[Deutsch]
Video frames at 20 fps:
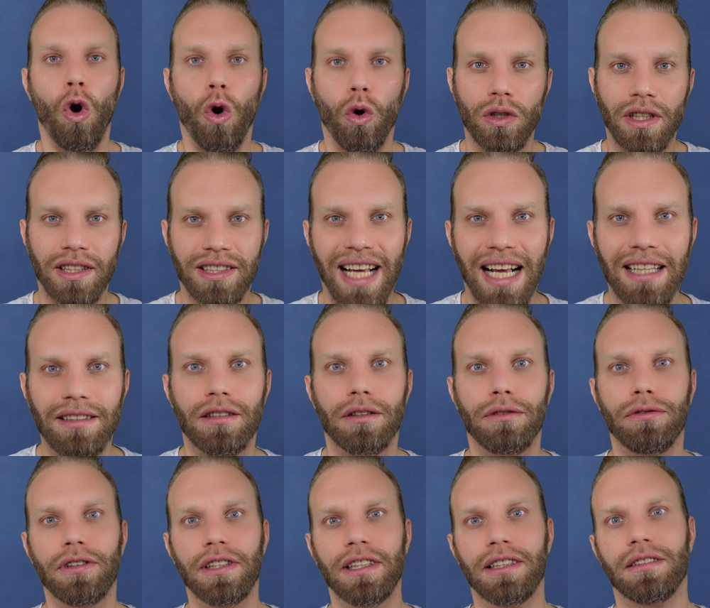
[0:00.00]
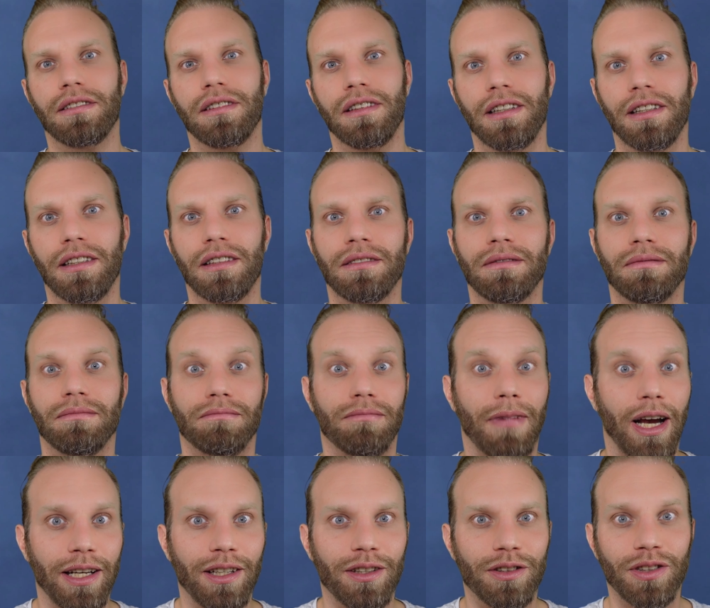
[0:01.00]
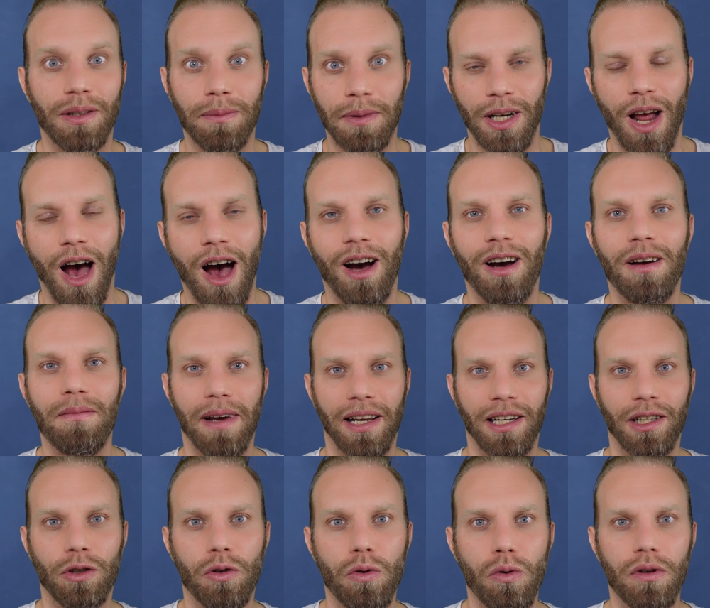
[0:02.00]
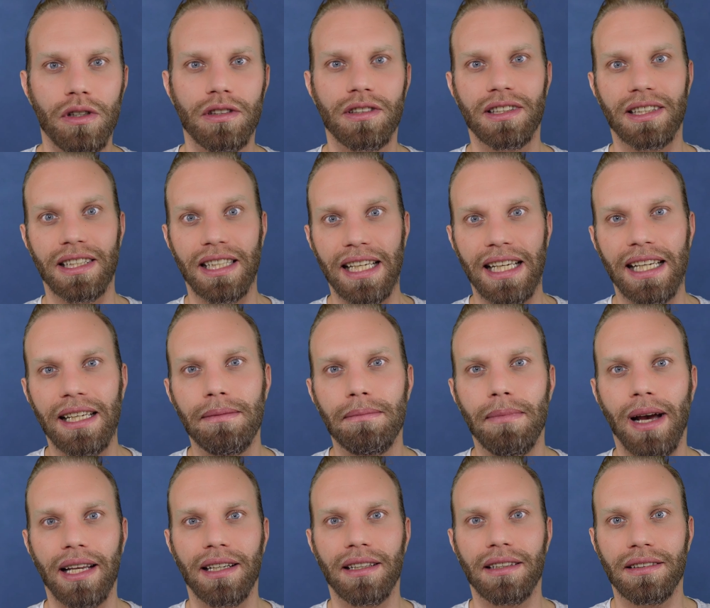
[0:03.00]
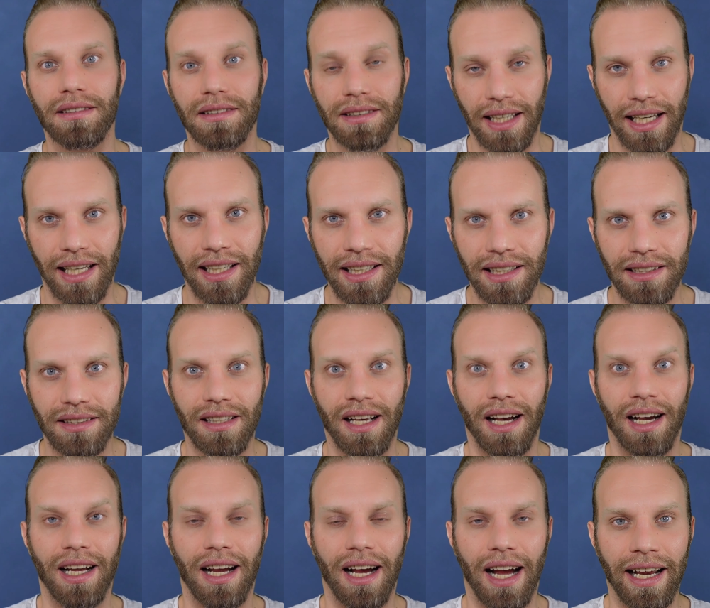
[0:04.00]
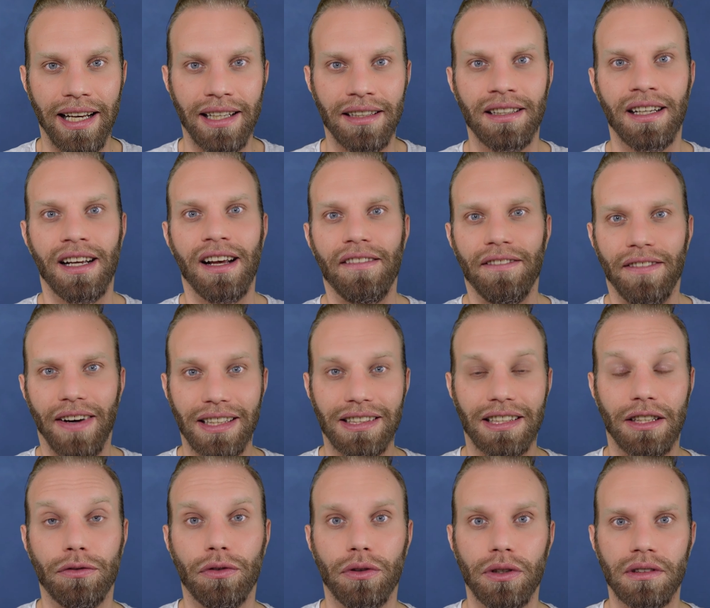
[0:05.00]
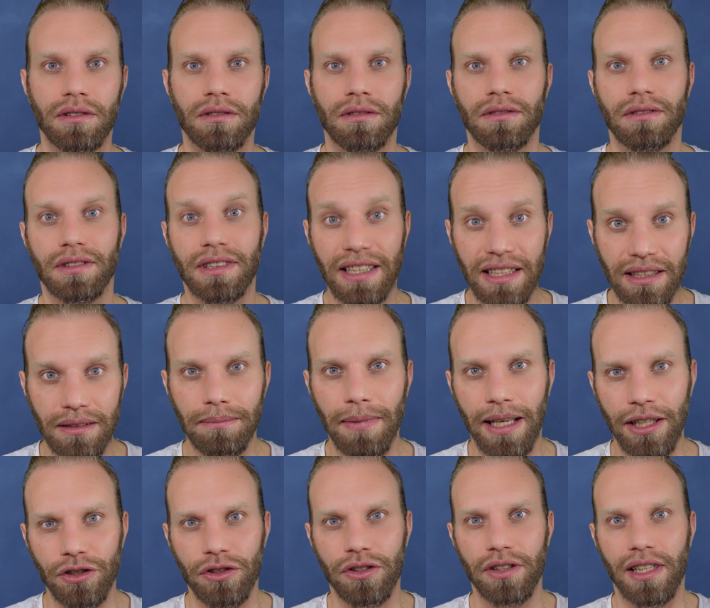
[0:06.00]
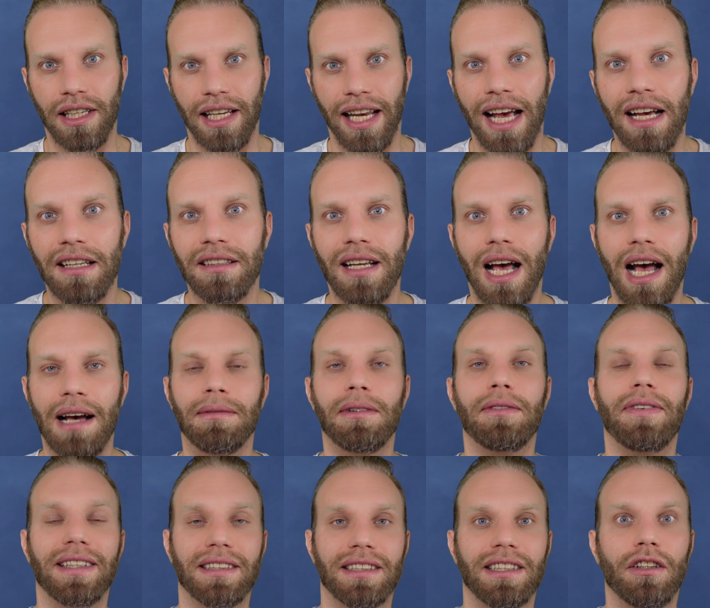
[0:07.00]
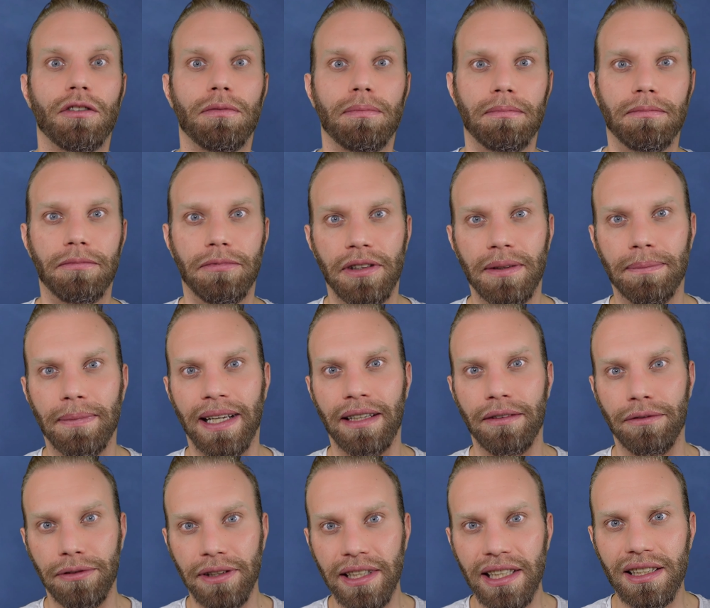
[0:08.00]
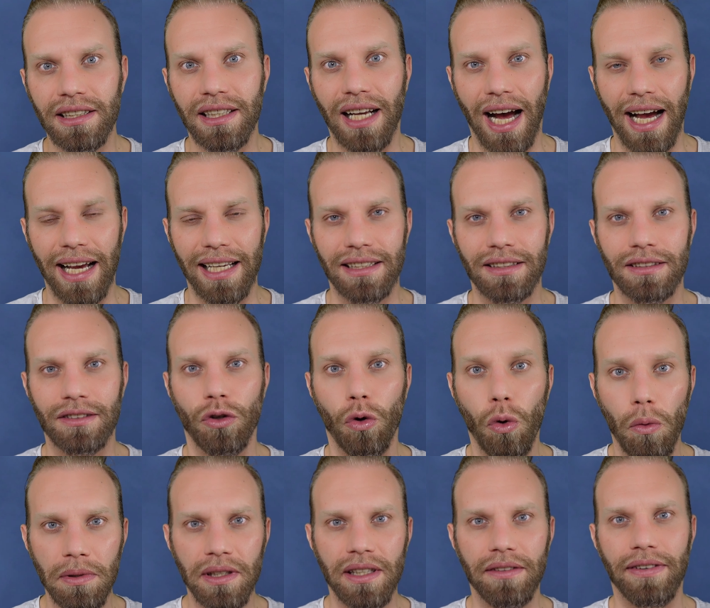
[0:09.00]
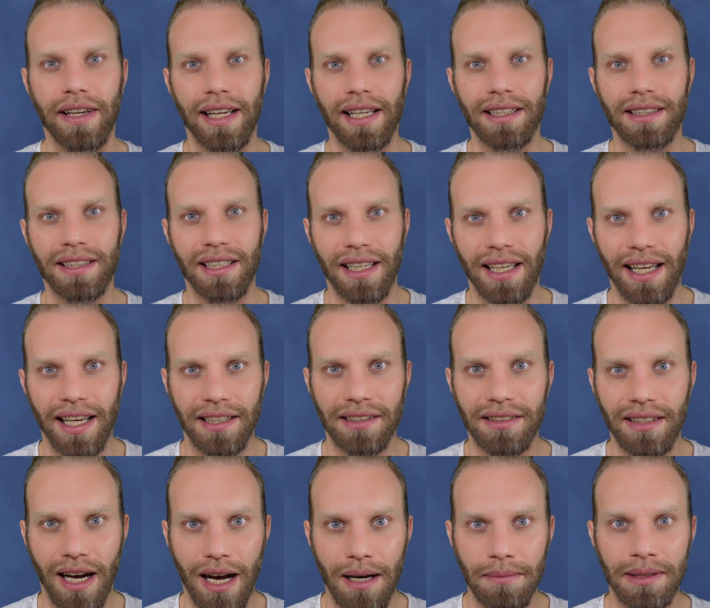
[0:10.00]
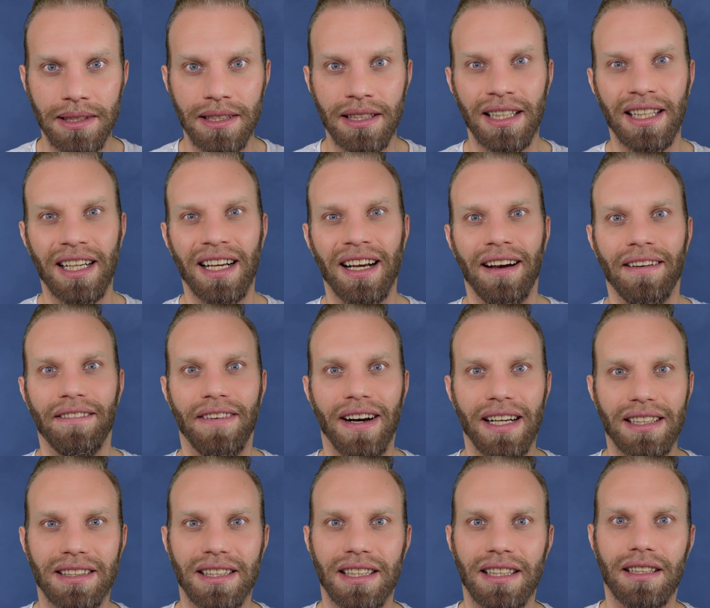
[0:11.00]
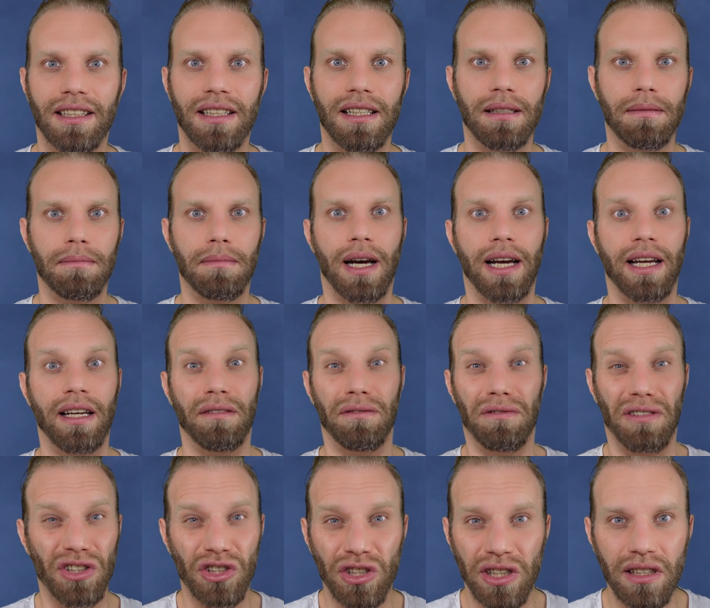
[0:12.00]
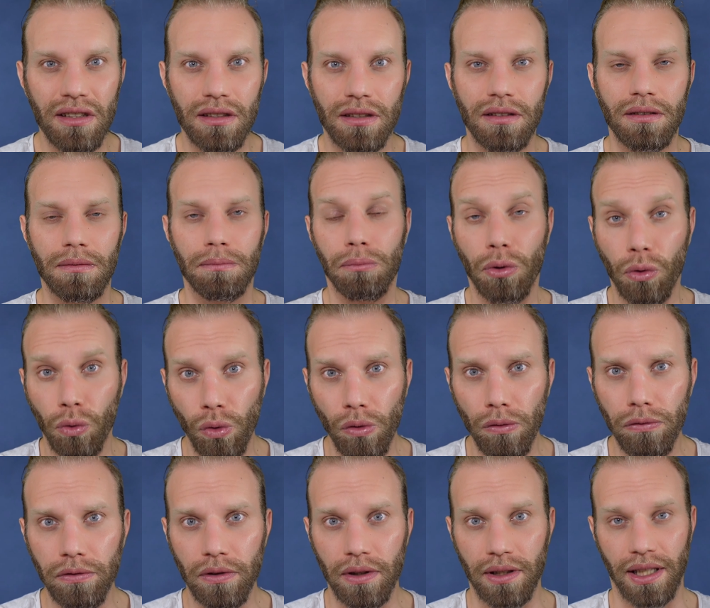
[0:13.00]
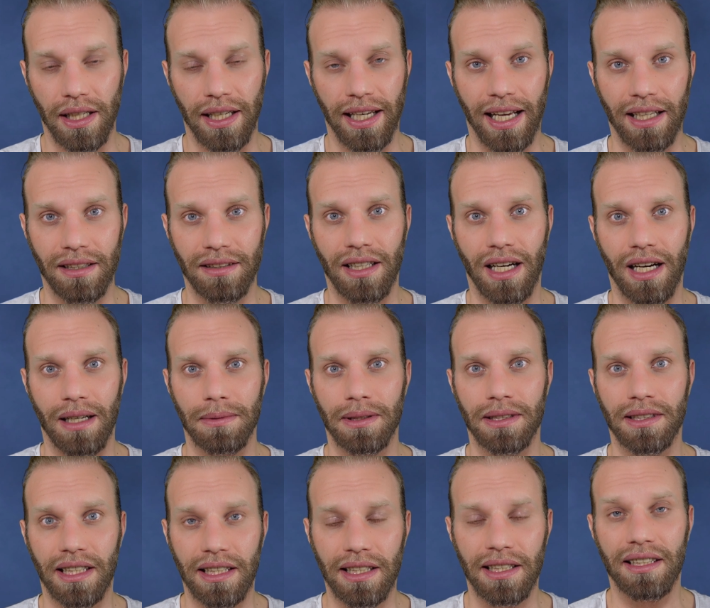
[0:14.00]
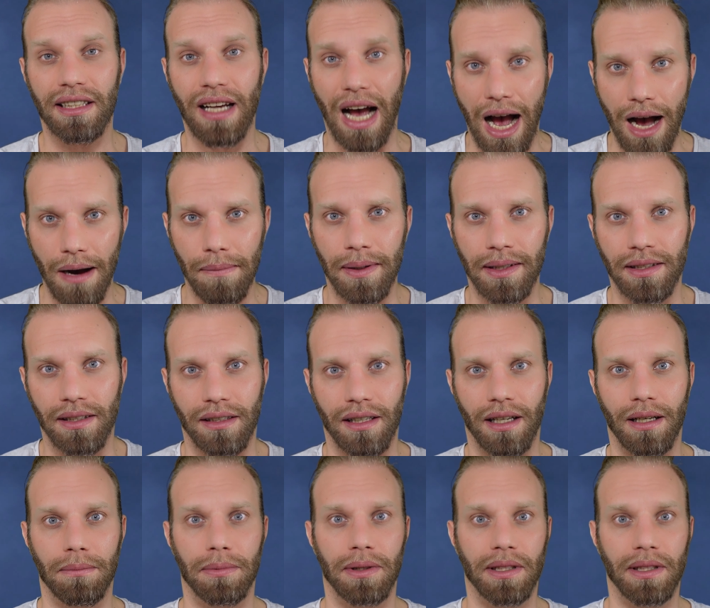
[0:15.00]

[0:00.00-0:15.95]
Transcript: Und das Ganze fließt in meine Seminare, meine Kurse, in meinen Trainings ein, was ich von diesen Menschen gelernt habe, was ich auf meinen vielen Reisen um die Welt gelernt habe, was ich in meinen verschiedensten Berufen gelernt habe, in denen ich gearbeitet habe.